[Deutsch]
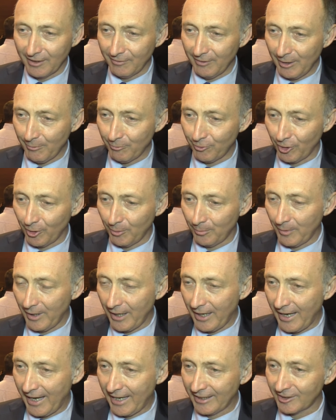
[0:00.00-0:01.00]
Wenn vom
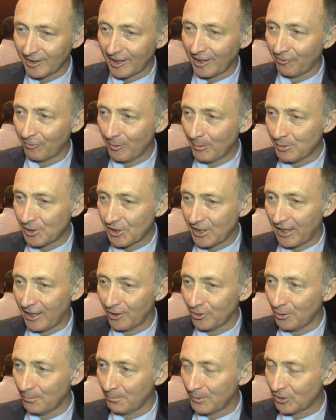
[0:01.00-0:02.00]
Eintreffen im Stadion